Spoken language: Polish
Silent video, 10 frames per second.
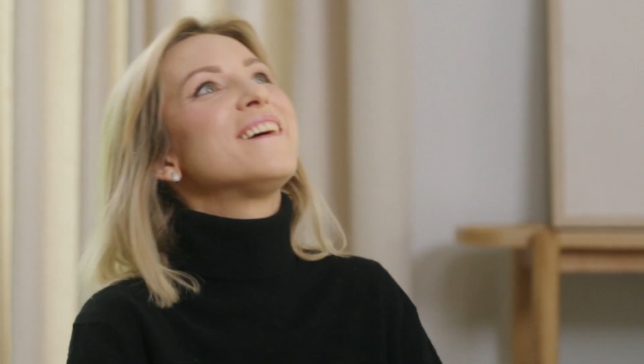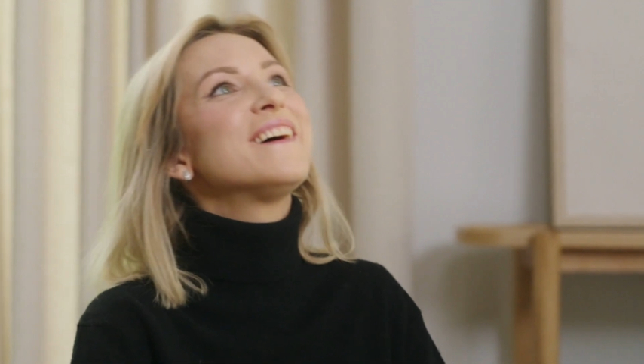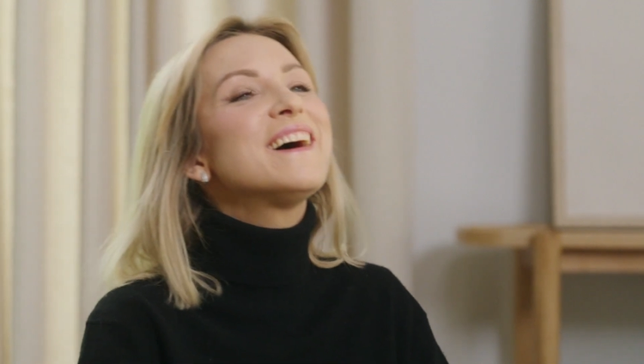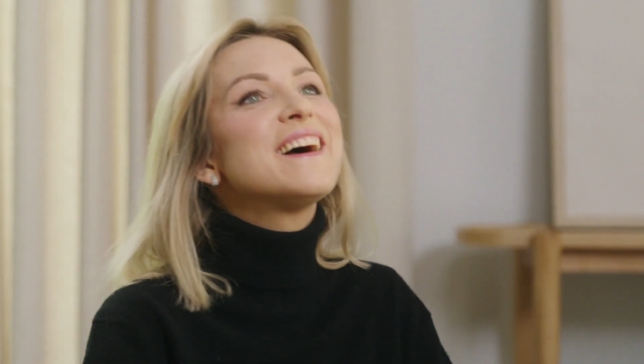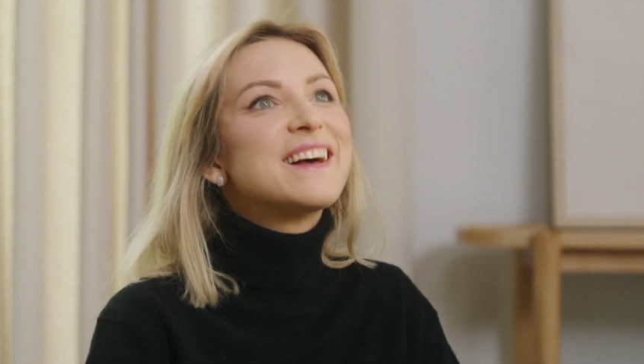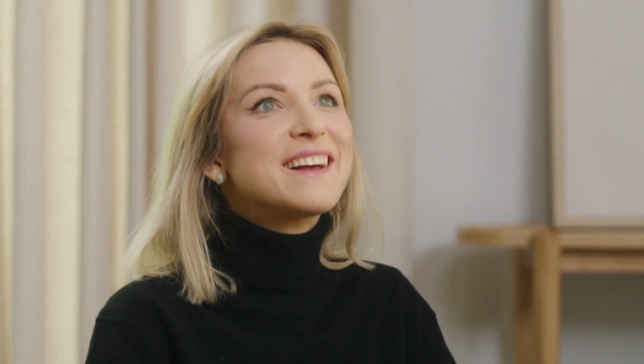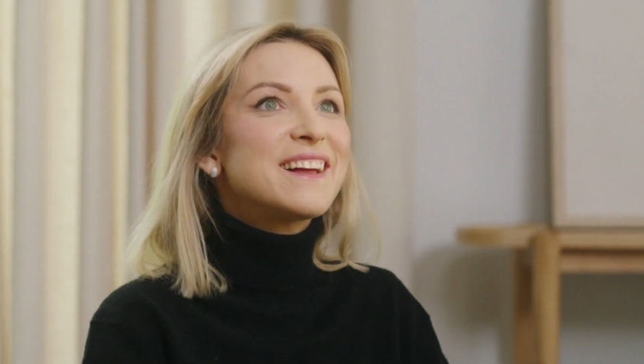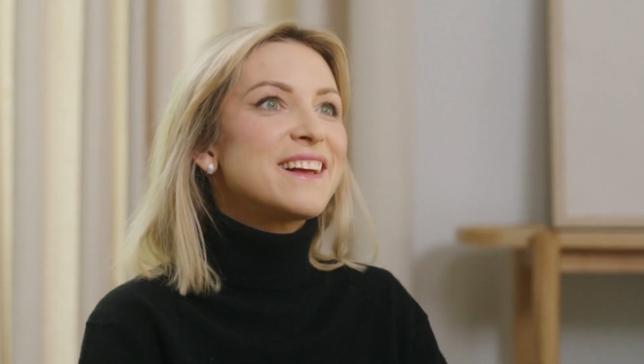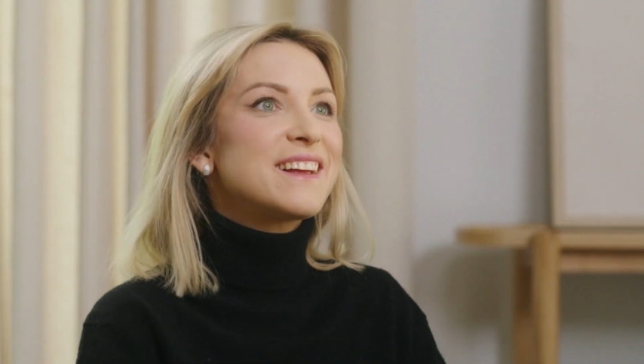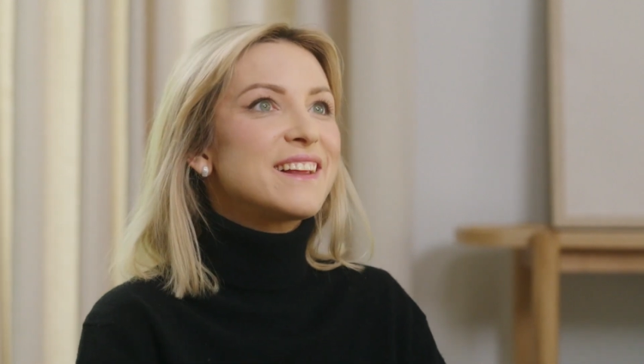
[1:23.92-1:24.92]
wiesz, i
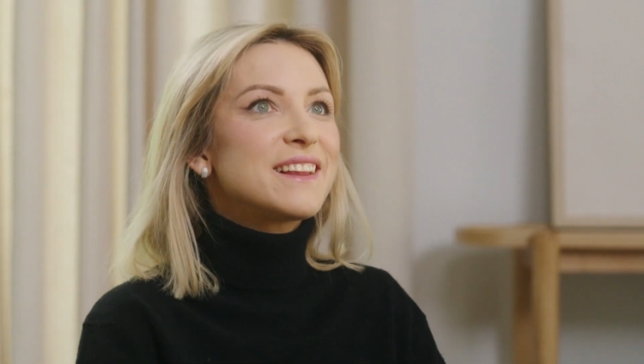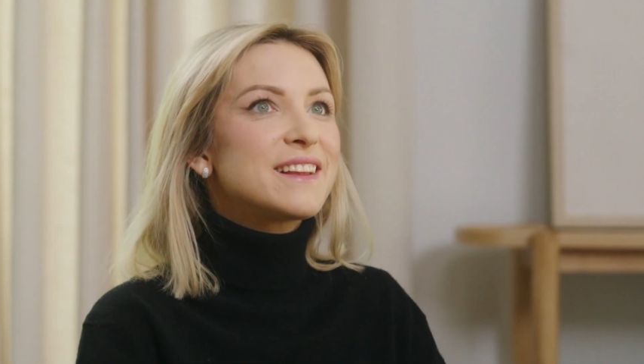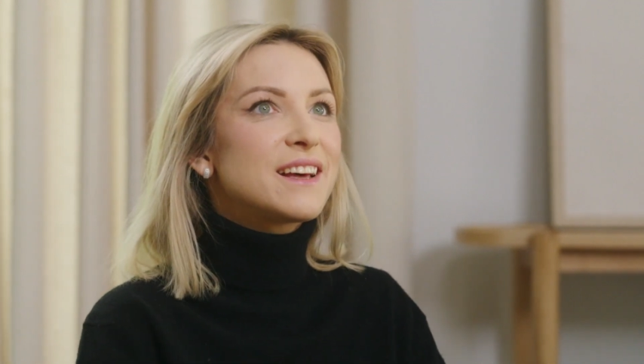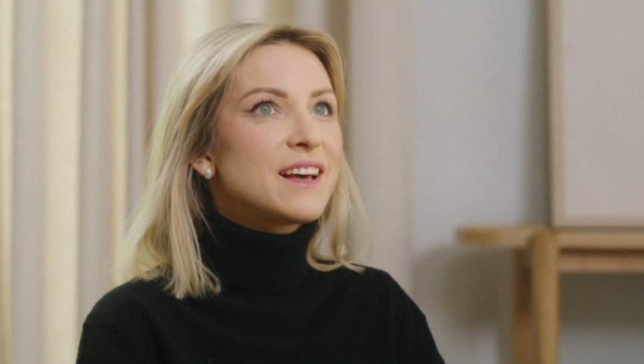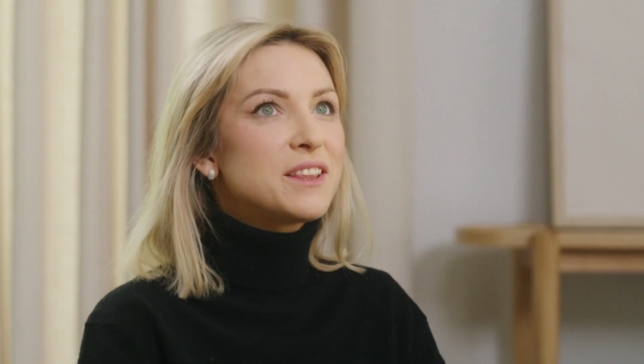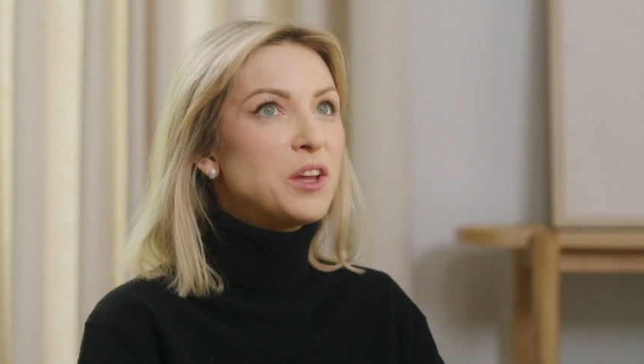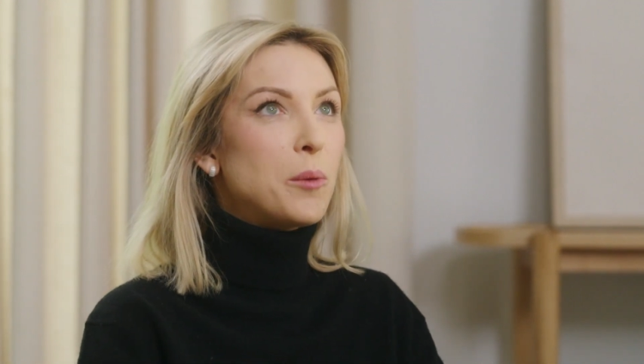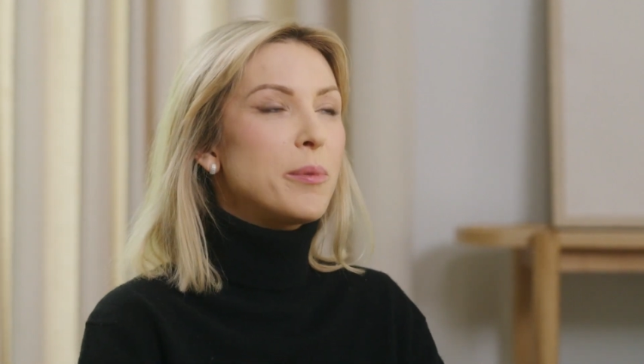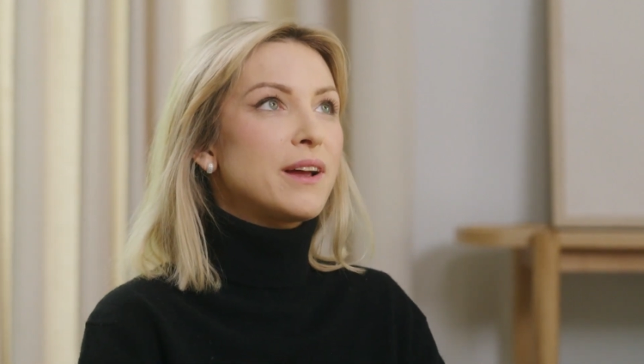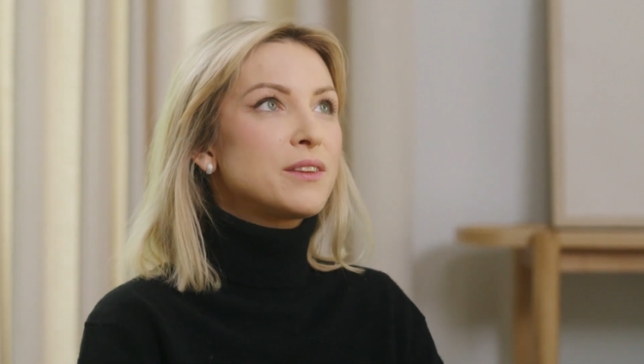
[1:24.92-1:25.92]
przypomnieć sobie sytuację.
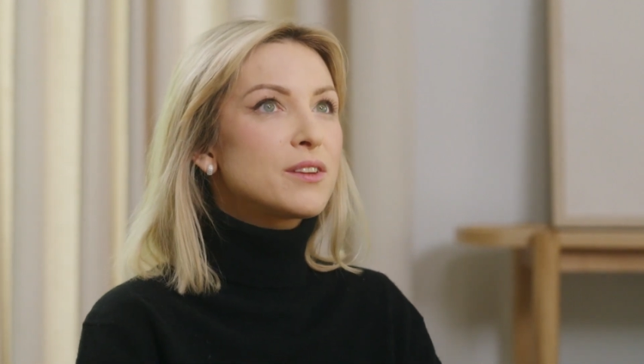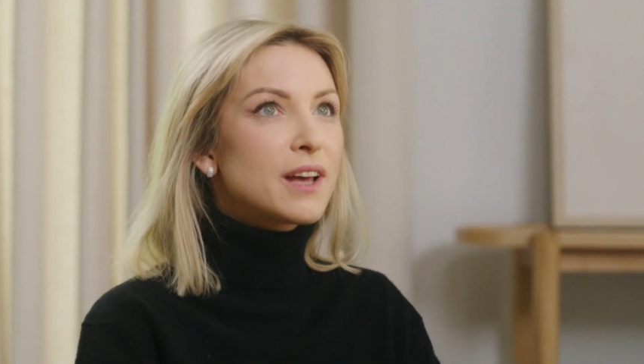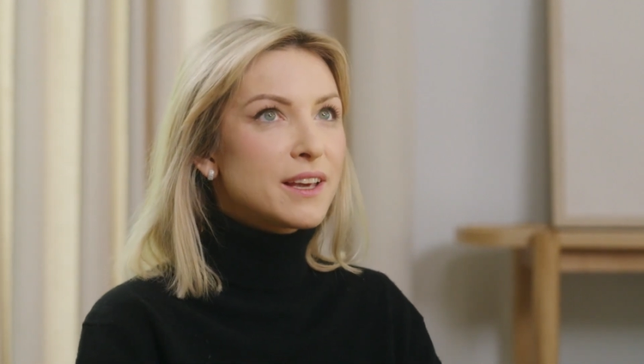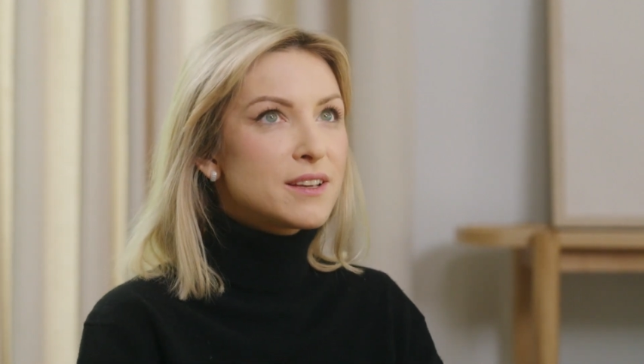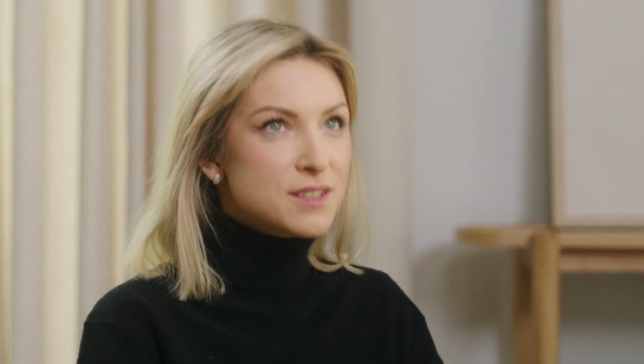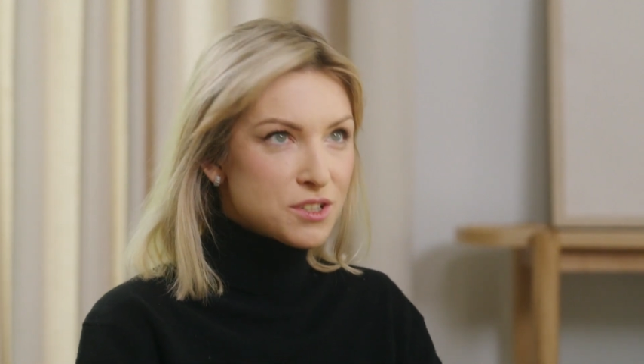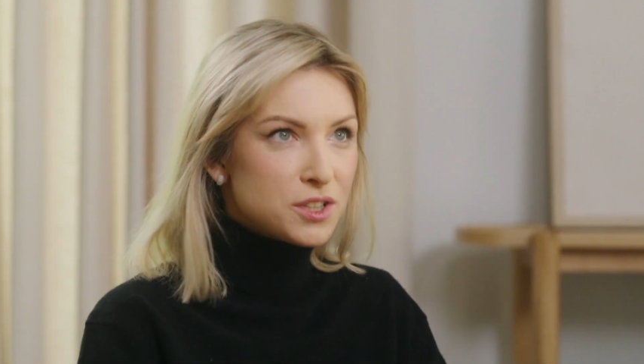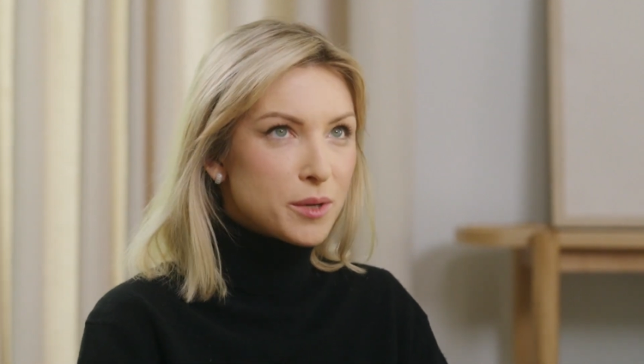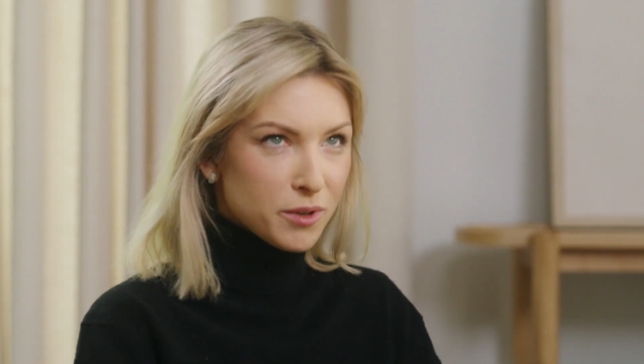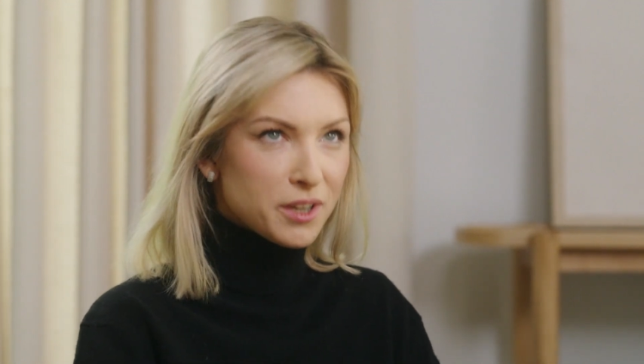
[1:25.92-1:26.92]
Dobra, to taki z
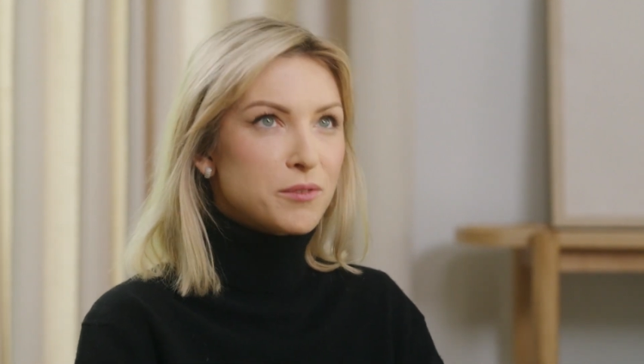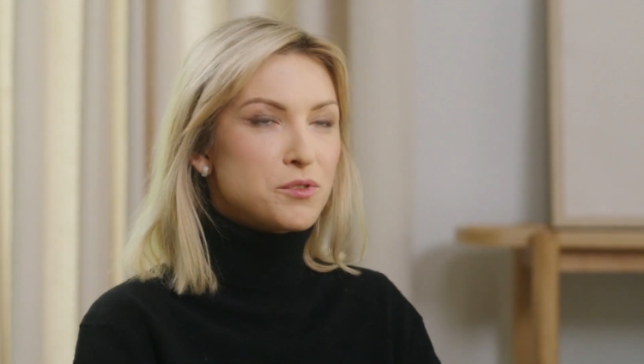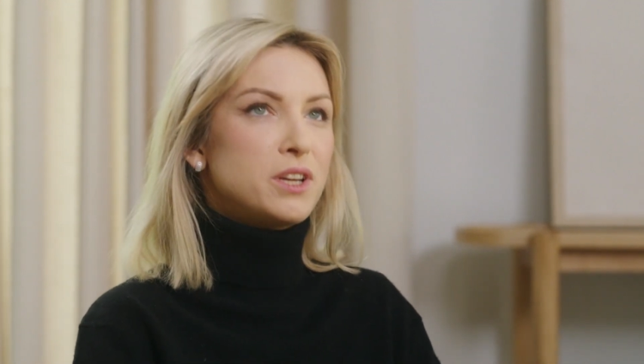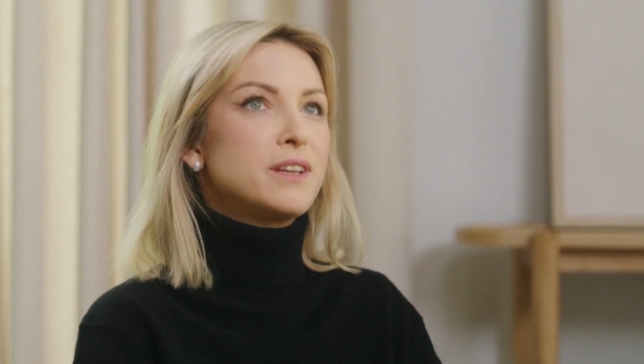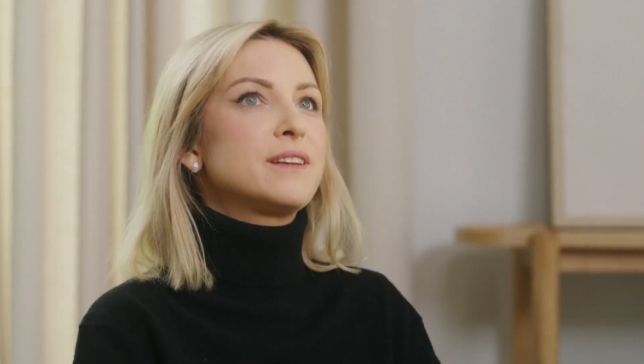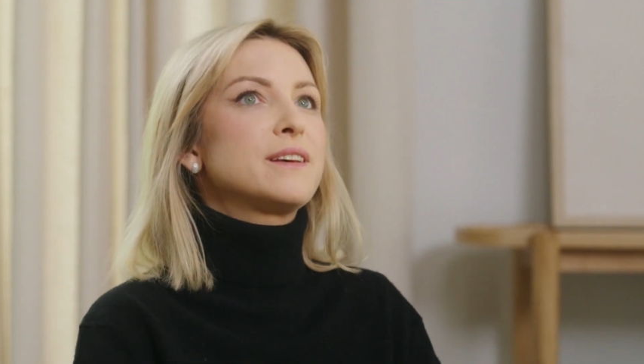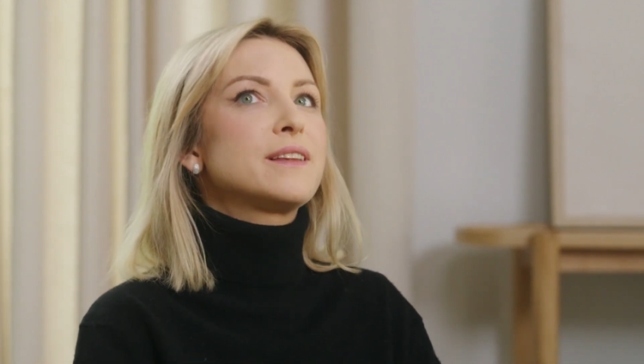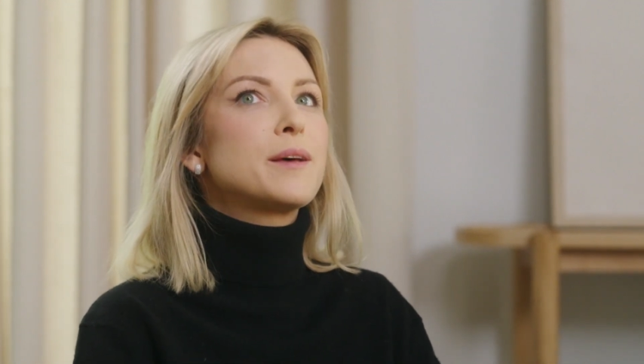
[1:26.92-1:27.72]
życia mojego wzięty.